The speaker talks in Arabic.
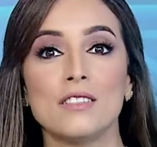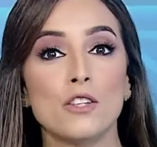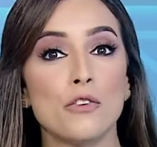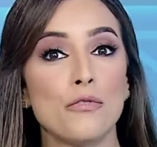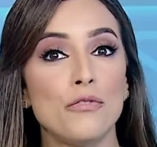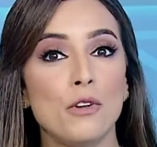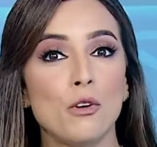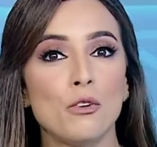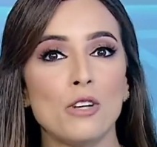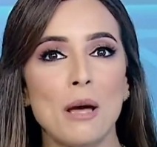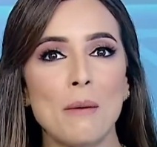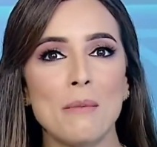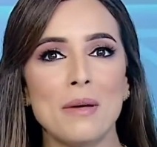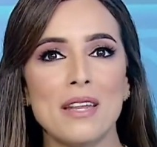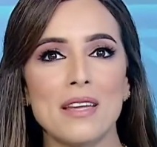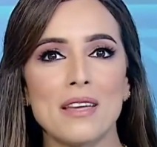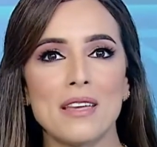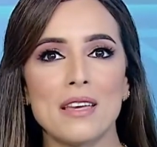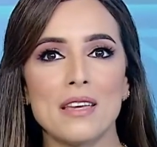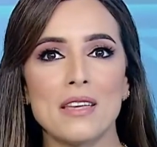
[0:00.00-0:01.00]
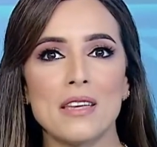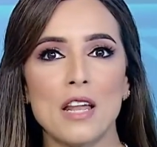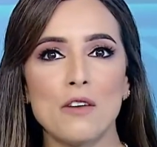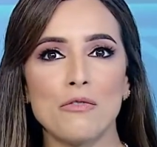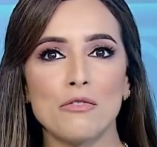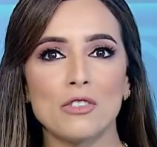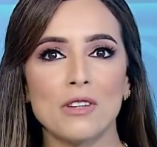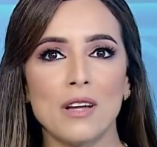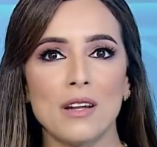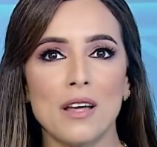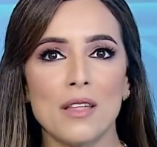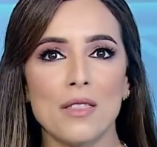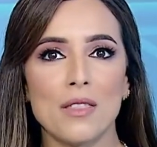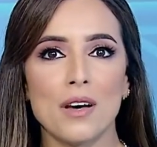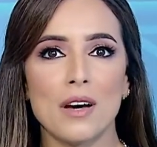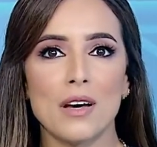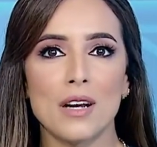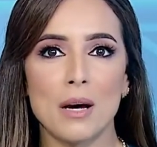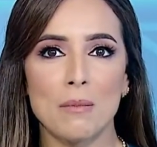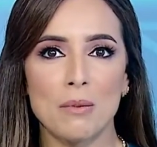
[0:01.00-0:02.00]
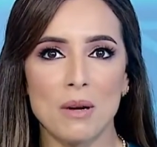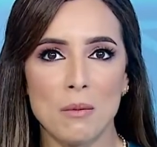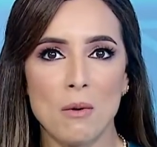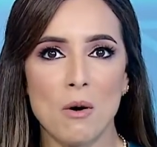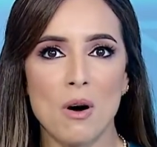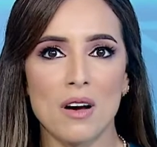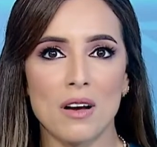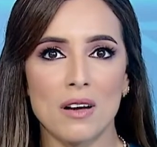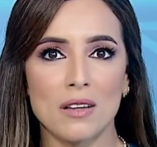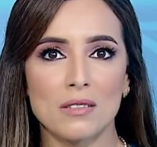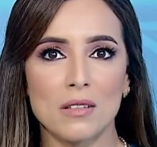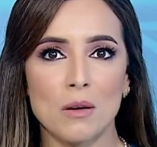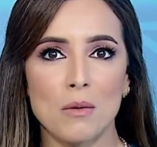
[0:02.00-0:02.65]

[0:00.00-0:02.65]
طفل أمريكي يلفت الأنظار عبر مواقع